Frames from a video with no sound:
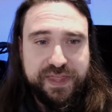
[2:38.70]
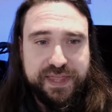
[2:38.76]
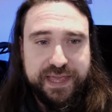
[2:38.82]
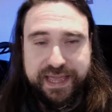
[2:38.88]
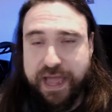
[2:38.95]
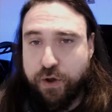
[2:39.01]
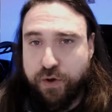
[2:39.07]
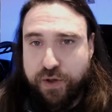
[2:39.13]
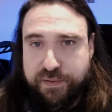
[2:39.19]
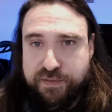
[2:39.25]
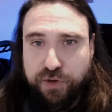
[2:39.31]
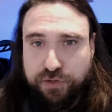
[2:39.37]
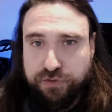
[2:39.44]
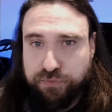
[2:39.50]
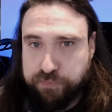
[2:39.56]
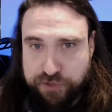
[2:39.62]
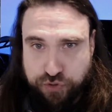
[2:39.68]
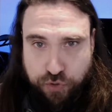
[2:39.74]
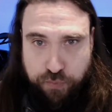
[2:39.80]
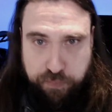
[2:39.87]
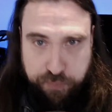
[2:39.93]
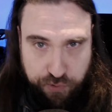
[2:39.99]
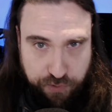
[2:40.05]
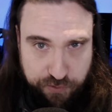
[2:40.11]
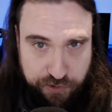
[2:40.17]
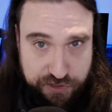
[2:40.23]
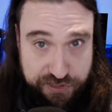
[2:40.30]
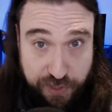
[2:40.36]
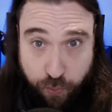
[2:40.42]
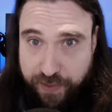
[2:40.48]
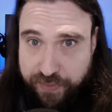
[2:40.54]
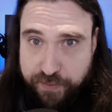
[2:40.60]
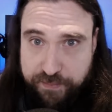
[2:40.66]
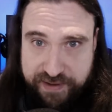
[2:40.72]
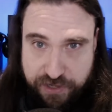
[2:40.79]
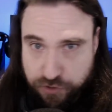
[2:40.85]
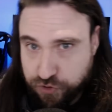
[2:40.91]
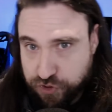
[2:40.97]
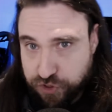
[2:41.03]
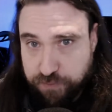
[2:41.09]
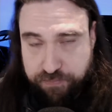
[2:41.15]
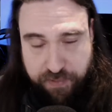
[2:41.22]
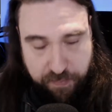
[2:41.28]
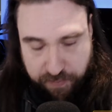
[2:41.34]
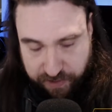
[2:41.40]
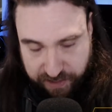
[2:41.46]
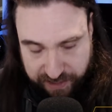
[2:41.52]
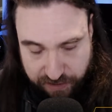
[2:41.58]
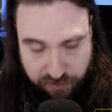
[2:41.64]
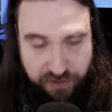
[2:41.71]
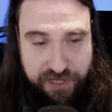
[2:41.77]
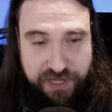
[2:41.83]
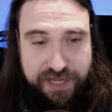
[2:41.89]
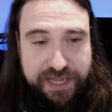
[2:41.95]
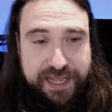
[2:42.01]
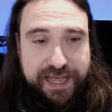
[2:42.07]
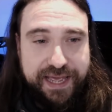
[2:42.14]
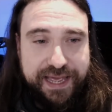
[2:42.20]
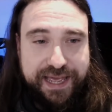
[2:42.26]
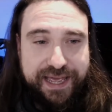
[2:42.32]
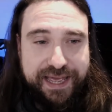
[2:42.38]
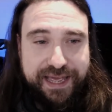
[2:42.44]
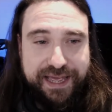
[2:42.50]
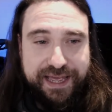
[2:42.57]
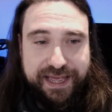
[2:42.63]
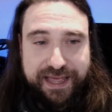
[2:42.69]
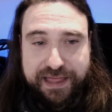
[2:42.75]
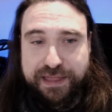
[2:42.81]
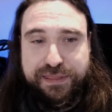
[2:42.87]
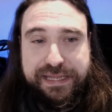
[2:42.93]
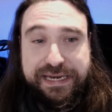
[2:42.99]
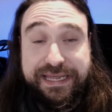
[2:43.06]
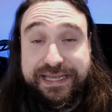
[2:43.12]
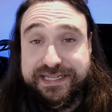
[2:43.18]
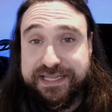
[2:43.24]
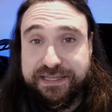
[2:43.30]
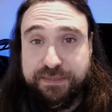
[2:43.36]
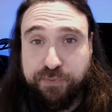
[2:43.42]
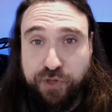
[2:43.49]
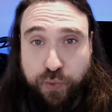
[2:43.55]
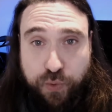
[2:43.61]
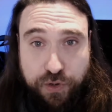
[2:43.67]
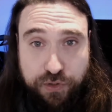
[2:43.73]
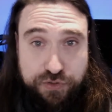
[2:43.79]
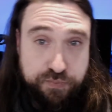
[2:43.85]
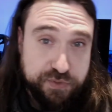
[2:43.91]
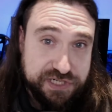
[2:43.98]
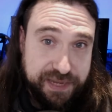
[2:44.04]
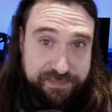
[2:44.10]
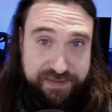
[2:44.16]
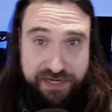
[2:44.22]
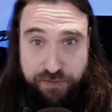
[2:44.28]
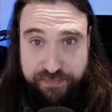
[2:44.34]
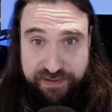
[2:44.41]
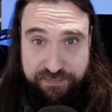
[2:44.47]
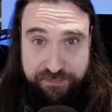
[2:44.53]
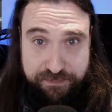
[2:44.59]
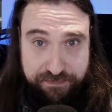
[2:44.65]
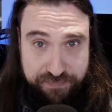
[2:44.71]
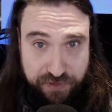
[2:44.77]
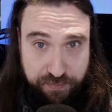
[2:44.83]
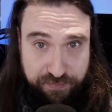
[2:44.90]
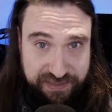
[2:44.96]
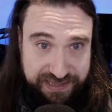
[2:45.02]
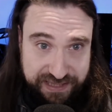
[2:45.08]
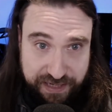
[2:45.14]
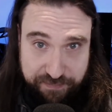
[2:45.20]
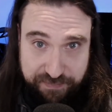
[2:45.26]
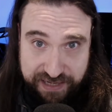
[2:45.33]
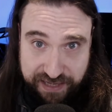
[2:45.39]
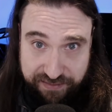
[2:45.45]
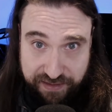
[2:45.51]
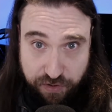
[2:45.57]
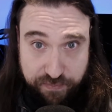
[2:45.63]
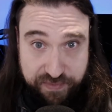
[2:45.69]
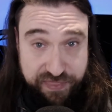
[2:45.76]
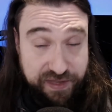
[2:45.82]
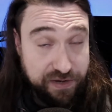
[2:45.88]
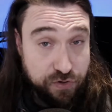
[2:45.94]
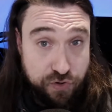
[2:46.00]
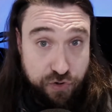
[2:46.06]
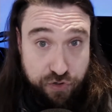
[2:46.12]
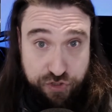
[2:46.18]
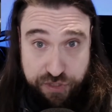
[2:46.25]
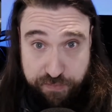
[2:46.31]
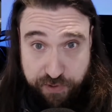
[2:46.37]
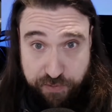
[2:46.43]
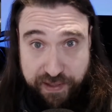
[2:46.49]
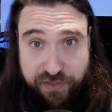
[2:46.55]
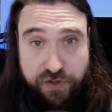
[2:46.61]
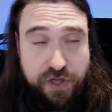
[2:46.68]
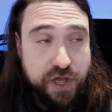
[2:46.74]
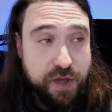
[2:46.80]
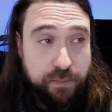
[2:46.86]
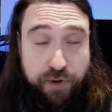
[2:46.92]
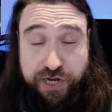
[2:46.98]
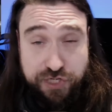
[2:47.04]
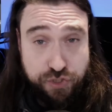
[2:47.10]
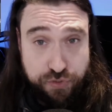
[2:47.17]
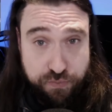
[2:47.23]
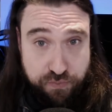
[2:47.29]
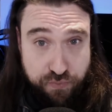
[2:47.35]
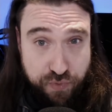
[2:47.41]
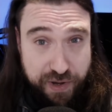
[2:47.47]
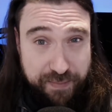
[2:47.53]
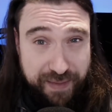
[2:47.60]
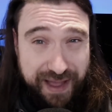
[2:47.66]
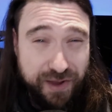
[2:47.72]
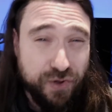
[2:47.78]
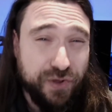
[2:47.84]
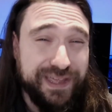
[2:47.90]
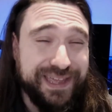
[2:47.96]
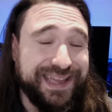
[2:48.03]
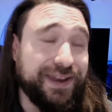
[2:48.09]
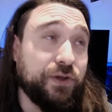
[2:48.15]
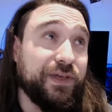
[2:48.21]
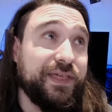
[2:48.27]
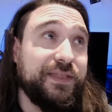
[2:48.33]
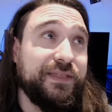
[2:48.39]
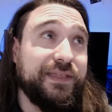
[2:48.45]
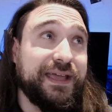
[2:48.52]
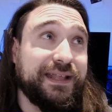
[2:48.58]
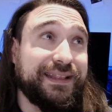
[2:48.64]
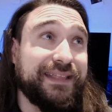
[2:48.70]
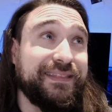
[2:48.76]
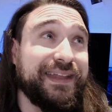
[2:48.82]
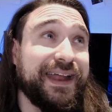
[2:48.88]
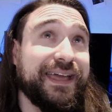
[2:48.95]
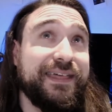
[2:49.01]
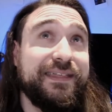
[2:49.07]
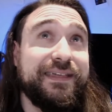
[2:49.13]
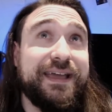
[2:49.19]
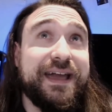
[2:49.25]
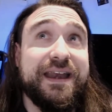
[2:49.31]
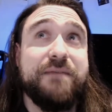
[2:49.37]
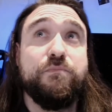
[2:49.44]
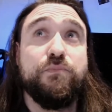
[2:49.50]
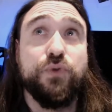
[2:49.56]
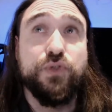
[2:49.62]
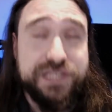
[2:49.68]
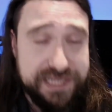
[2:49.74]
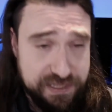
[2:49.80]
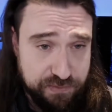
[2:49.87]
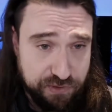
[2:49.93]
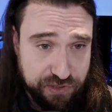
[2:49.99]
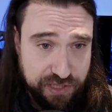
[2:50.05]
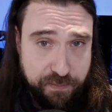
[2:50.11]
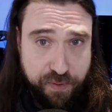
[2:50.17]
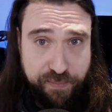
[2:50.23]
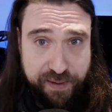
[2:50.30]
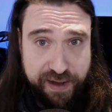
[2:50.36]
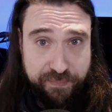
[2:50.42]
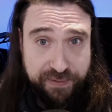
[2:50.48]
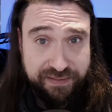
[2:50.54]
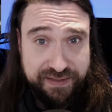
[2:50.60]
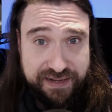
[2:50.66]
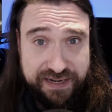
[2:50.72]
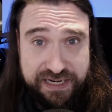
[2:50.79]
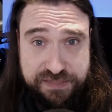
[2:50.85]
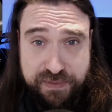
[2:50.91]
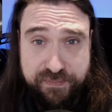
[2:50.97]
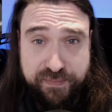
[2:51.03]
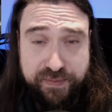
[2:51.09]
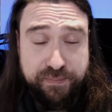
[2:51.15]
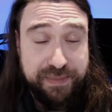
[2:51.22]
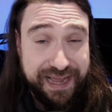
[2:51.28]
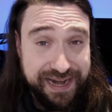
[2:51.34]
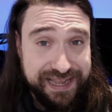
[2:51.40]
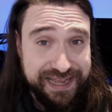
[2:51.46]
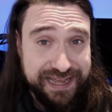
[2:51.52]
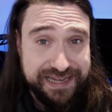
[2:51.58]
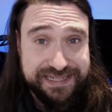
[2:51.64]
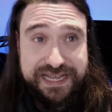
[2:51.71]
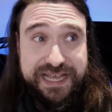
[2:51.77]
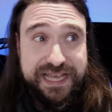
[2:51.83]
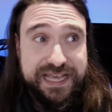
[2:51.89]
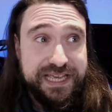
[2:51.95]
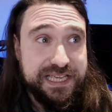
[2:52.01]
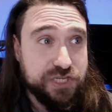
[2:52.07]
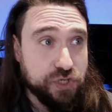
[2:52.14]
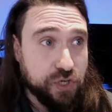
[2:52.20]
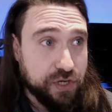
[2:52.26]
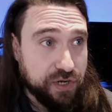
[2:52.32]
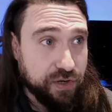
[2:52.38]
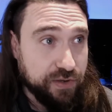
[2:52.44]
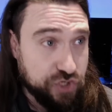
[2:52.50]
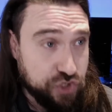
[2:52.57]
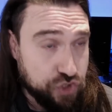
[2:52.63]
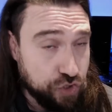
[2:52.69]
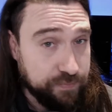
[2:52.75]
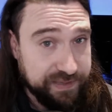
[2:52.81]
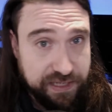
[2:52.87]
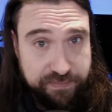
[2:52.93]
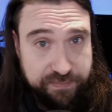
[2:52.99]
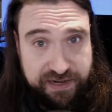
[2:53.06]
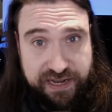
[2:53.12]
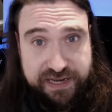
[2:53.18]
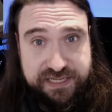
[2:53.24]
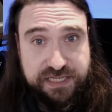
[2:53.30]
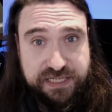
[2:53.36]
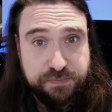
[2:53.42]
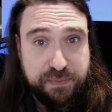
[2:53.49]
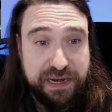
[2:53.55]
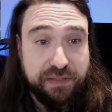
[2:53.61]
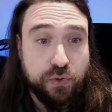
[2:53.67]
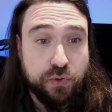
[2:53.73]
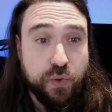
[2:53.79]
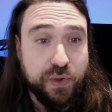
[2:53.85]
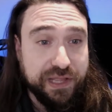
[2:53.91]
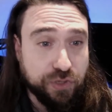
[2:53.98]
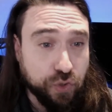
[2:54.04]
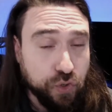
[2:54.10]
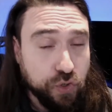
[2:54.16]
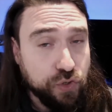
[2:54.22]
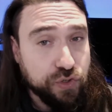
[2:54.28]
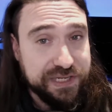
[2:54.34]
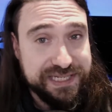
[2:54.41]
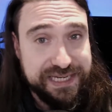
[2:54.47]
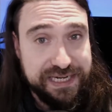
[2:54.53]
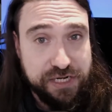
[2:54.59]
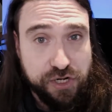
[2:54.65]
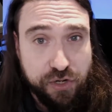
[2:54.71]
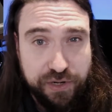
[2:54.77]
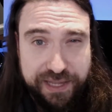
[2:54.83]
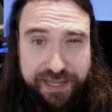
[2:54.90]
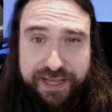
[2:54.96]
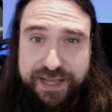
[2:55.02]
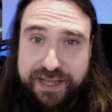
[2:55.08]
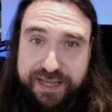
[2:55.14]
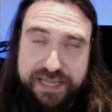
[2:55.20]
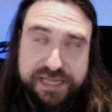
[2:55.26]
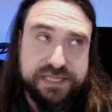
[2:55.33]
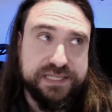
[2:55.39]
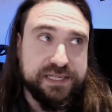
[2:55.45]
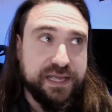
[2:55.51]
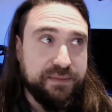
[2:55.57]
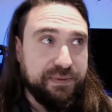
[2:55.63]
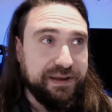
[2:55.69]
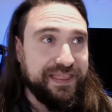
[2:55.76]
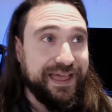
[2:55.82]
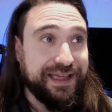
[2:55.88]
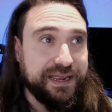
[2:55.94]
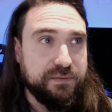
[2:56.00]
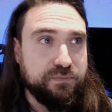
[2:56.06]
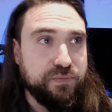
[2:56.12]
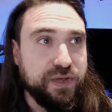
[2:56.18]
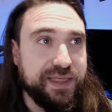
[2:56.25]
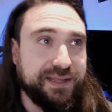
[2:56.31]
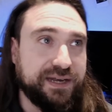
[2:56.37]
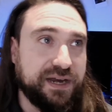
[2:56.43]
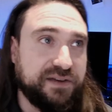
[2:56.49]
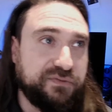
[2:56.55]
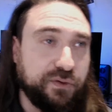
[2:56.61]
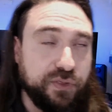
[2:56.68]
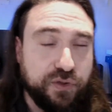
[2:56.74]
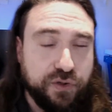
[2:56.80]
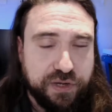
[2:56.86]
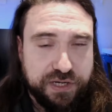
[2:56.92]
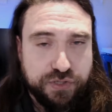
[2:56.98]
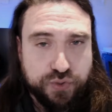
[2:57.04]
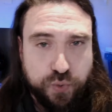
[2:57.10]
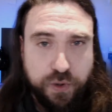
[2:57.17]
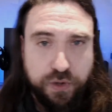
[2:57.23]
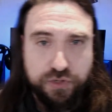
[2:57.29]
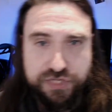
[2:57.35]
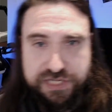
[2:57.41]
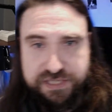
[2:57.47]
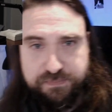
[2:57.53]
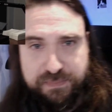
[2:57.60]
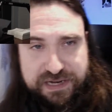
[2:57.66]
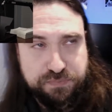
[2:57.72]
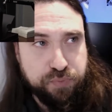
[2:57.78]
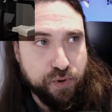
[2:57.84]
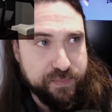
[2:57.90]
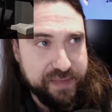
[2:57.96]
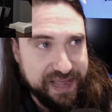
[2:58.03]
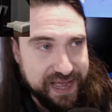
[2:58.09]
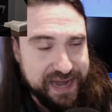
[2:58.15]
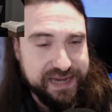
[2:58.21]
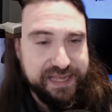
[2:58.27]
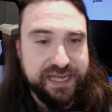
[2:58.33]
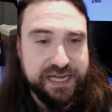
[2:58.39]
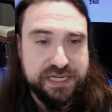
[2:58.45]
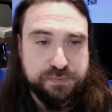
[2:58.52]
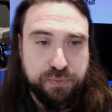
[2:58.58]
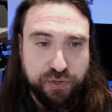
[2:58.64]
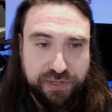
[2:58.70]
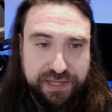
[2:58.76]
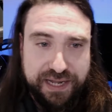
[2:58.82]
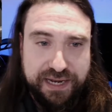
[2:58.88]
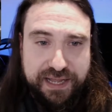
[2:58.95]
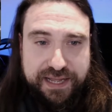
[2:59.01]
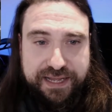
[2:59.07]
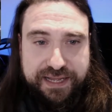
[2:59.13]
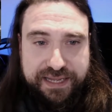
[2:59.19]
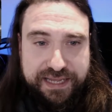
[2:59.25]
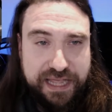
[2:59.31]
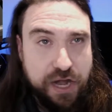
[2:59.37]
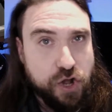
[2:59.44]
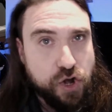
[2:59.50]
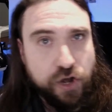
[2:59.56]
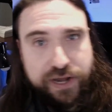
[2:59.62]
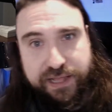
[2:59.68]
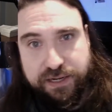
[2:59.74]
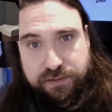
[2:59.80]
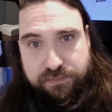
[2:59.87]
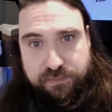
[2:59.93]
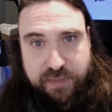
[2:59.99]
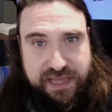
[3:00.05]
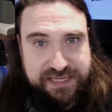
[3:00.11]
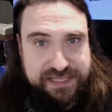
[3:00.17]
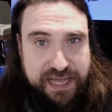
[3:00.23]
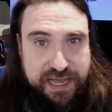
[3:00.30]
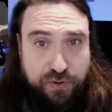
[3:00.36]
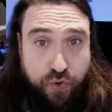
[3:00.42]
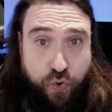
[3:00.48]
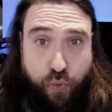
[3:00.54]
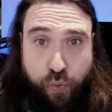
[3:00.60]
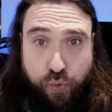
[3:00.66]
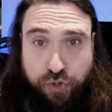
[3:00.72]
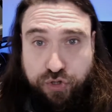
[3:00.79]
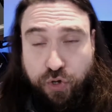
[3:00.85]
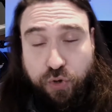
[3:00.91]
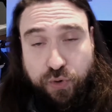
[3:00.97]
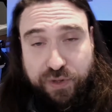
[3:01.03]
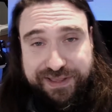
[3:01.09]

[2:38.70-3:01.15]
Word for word: Que ahora mismo, pues todo el puto mundo está jugando, menos yo, pues ¿por qué no? Eh, he decir que este tipo de juegos, pues a mí no me, no me terminan de convencer, no los he probado porque soy muy manco y creo que tendría que dedicarle muchísimo tiempo para aprender las mecánicas. Y yo creo que yo me terminaré desesperando, aunque todo lo que es el lore, que es, verdad que es muy de trasfondo, que los juegos es más por mecánicas, por tal, y el lore está oculto o en